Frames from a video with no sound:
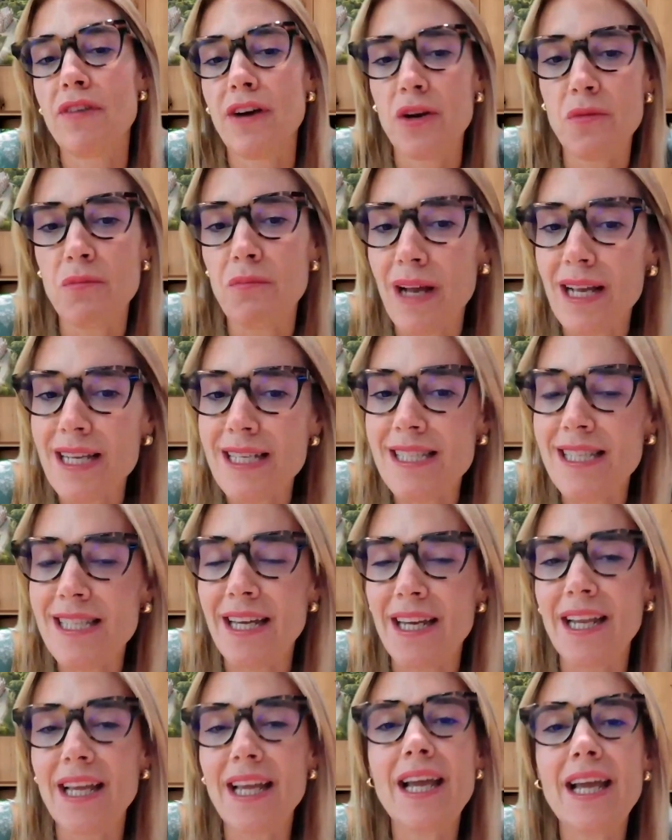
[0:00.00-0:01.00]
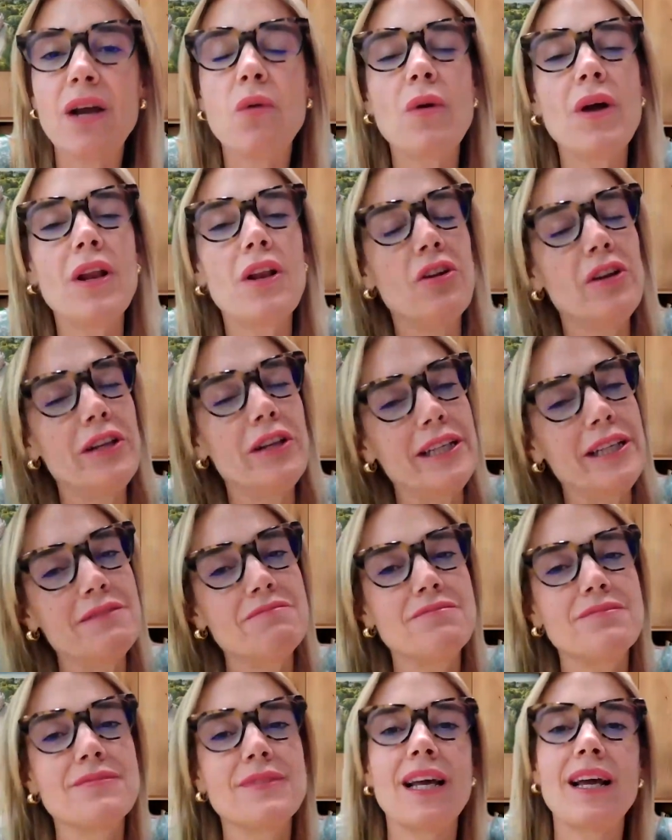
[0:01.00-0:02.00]
fare un master e quello
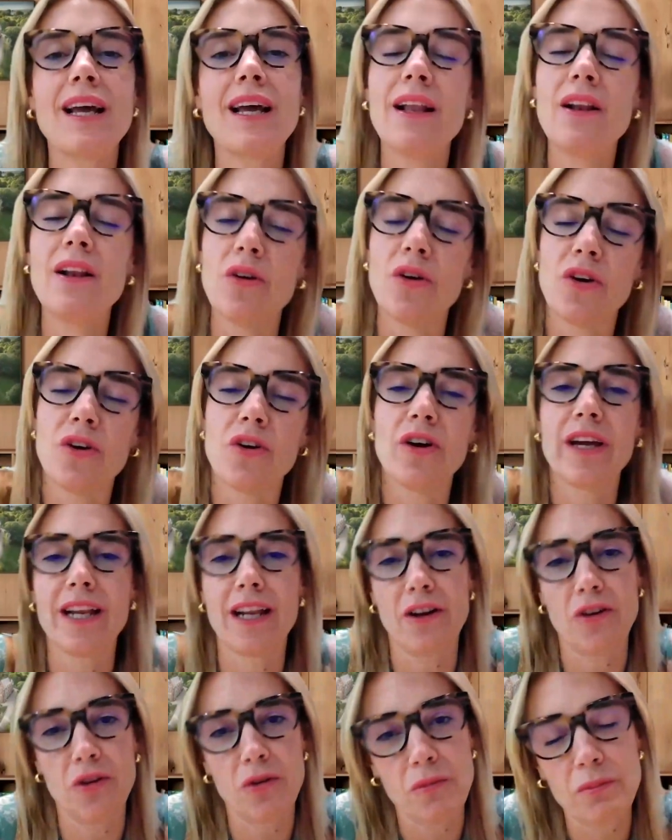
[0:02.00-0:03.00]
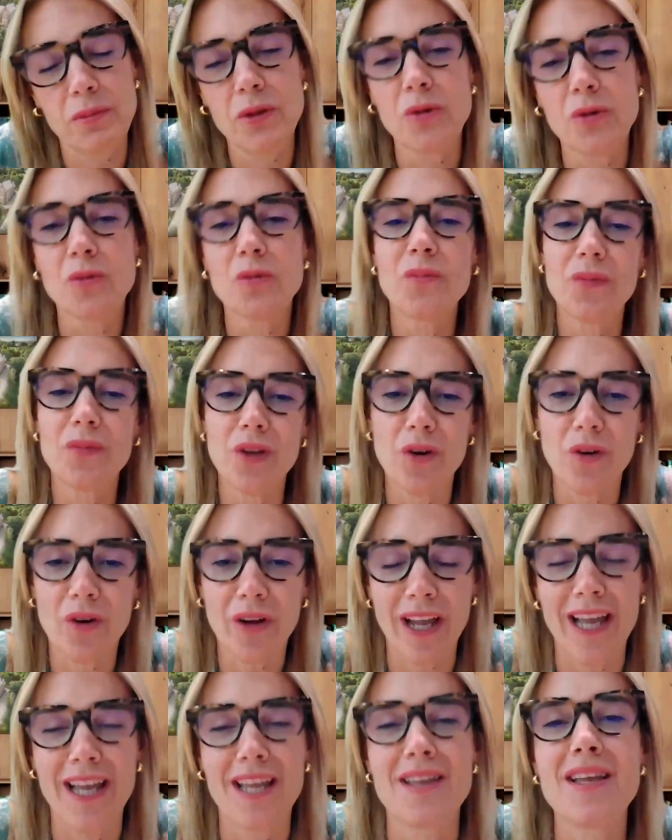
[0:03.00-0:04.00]
lì loro erano più
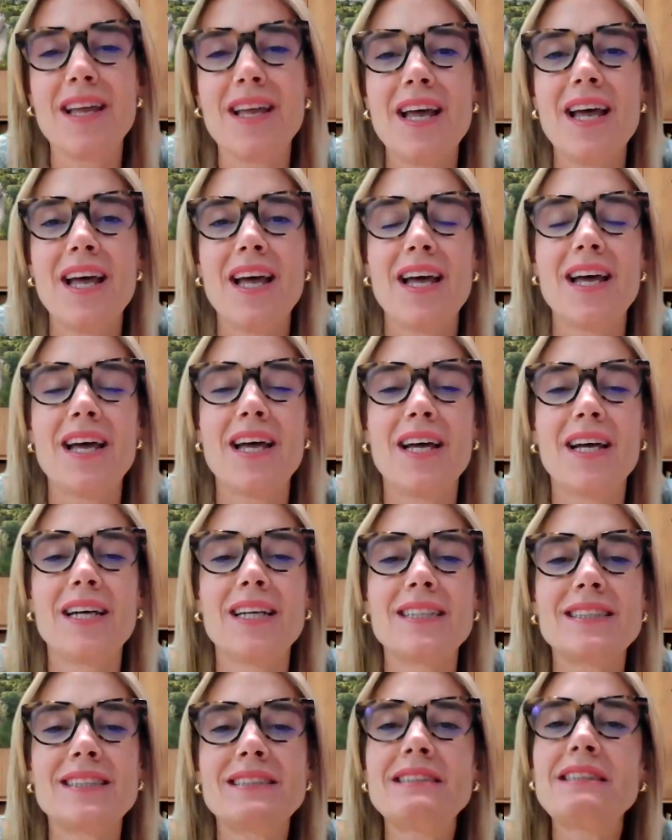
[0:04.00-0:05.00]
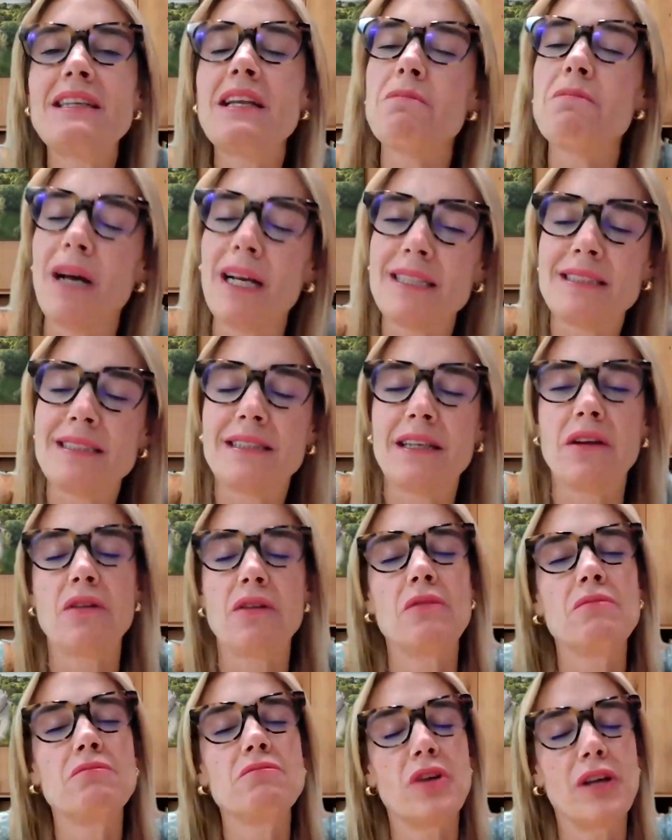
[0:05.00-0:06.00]
ok, eh, sì il
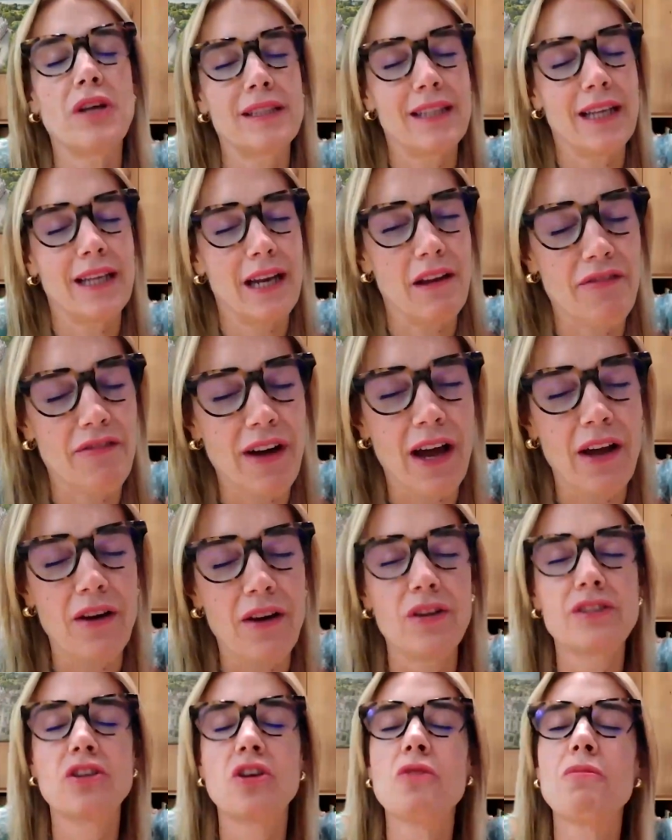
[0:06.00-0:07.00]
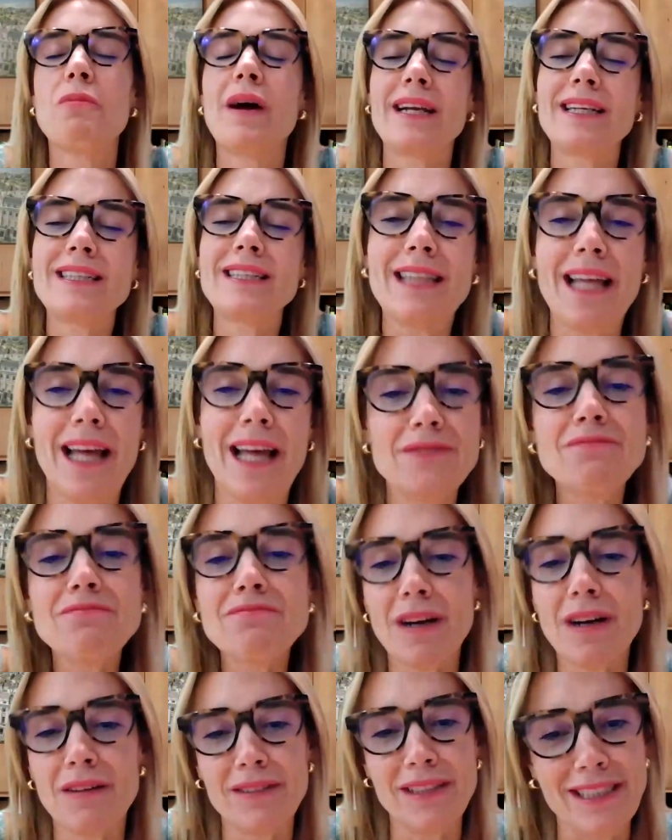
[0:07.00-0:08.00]
master vuoi andare a farlo e te lo paghi
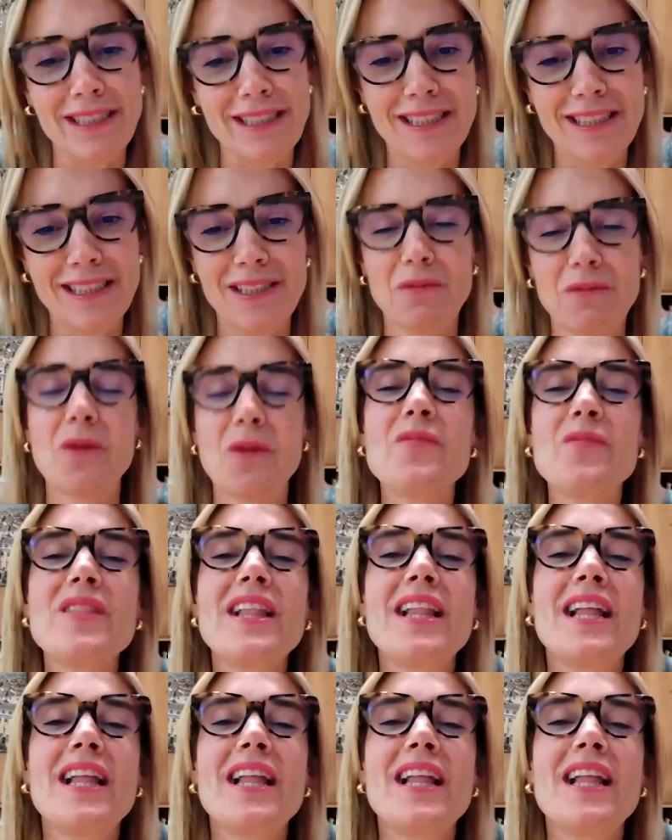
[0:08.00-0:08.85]
te, va benissimo.